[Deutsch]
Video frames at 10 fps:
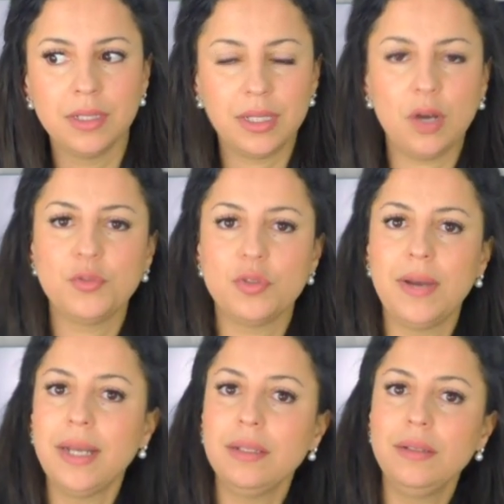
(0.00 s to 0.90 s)
darauf zu
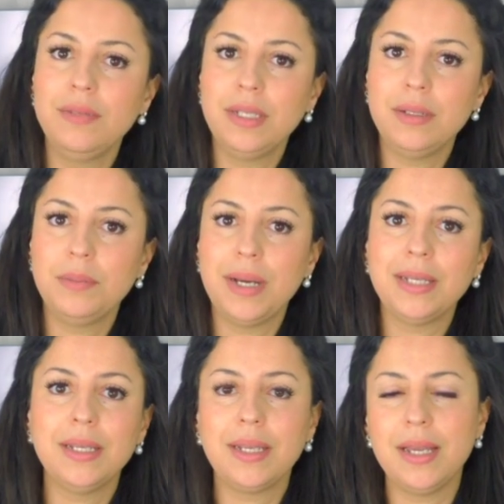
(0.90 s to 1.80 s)
warten, wenn ein
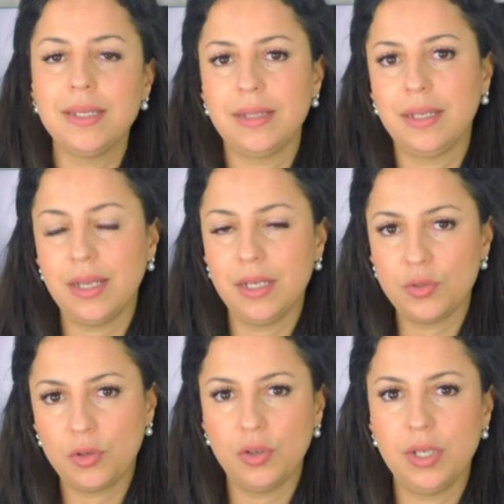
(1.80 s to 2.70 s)
Partner da ist, dann kann
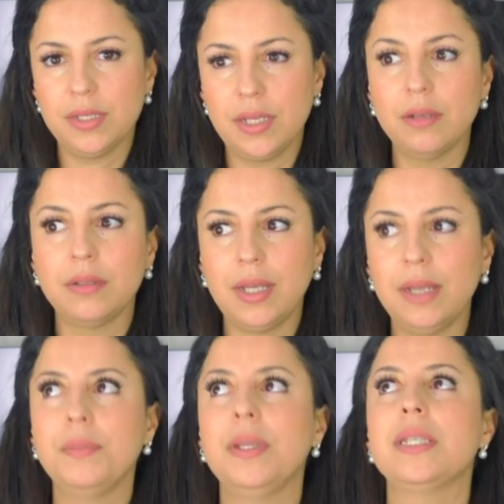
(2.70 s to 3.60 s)
ich glücklich sein. Und
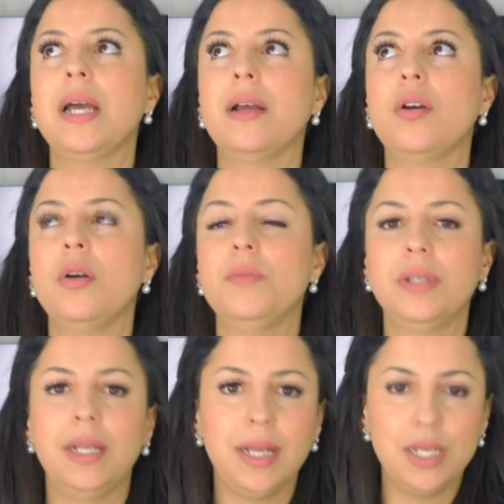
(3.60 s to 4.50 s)
dann bin ich angekommen
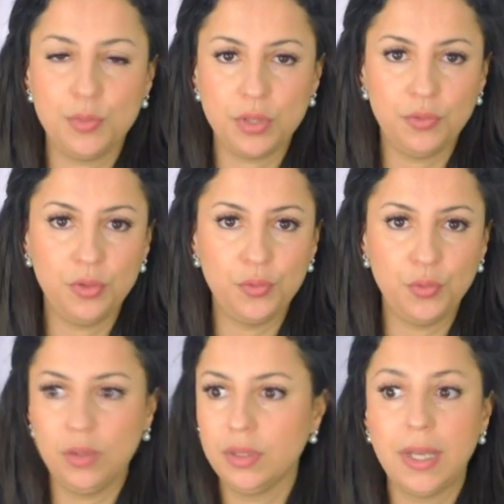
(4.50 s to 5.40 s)
und dann kann ich mich erfüllt
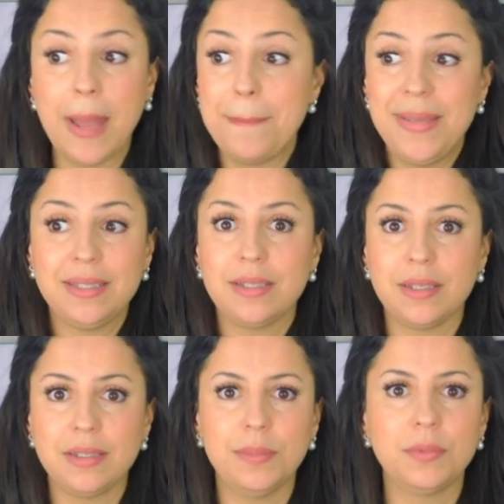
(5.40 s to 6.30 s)
fühlen. Bestes
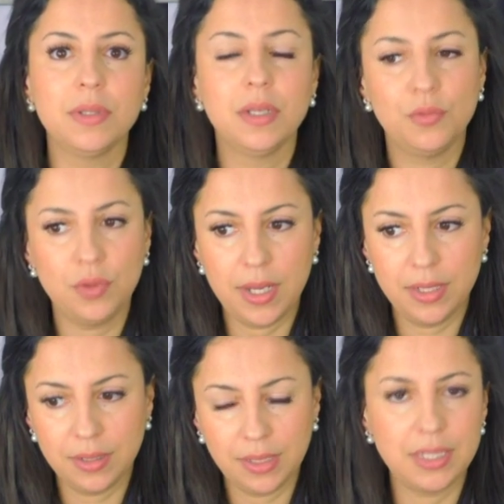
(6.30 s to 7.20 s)
Rezept für
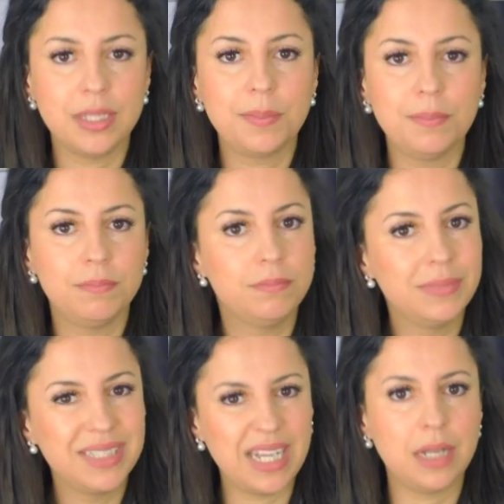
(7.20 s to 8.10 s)
eine richtig
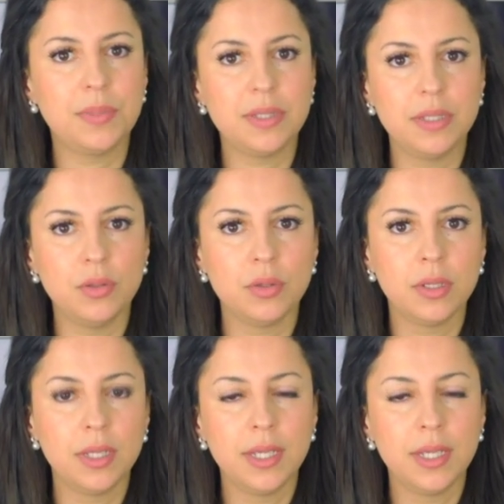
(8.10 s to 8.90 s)
Kackbeziehung.